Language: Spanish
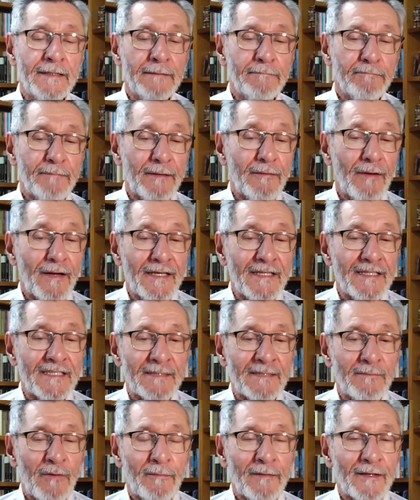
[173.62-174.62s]
Pero ahí en
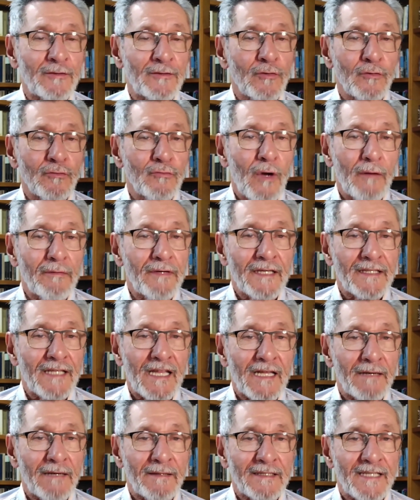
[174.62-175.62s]
ese momento no había
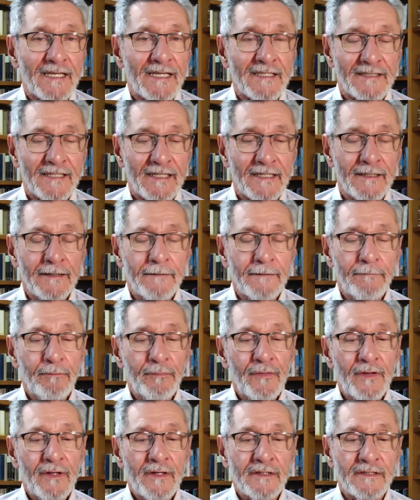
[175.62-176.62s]
nada más que hacer,
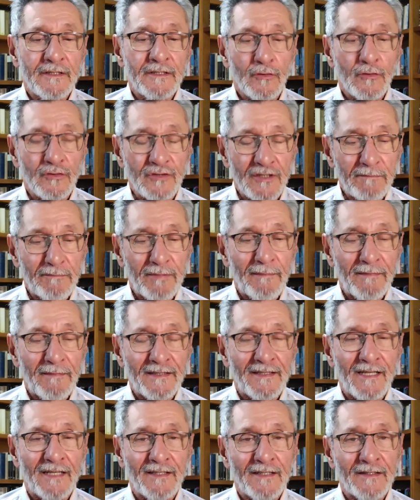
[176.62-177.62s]
sino
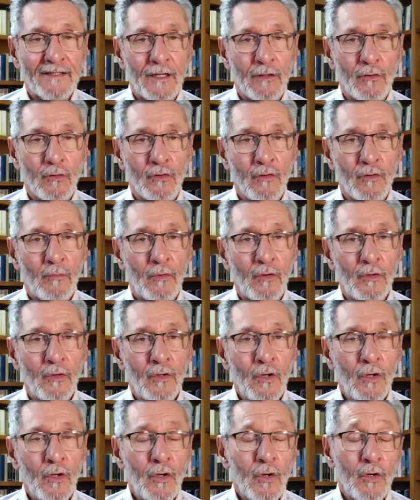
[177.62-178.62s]
simplemente atenderlo como,
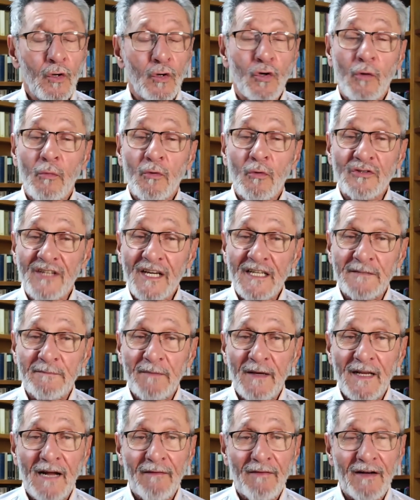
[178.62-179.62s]
como se
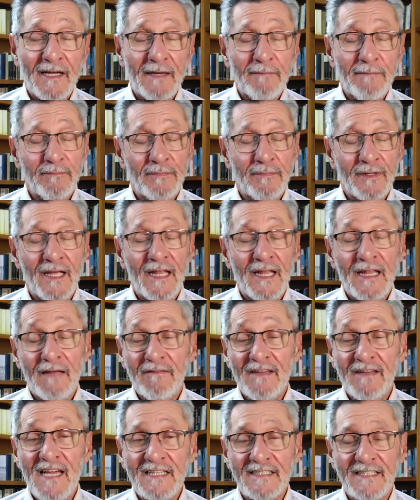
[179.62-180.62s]
esperaba que,
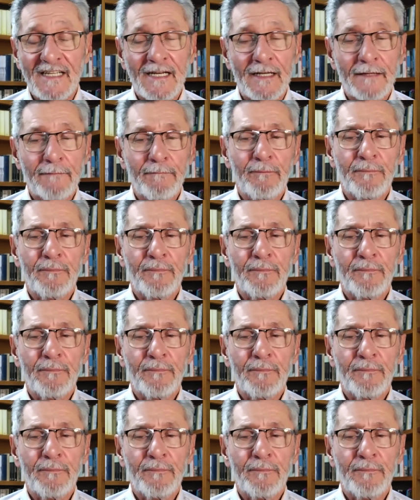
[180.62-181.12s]
debía ser.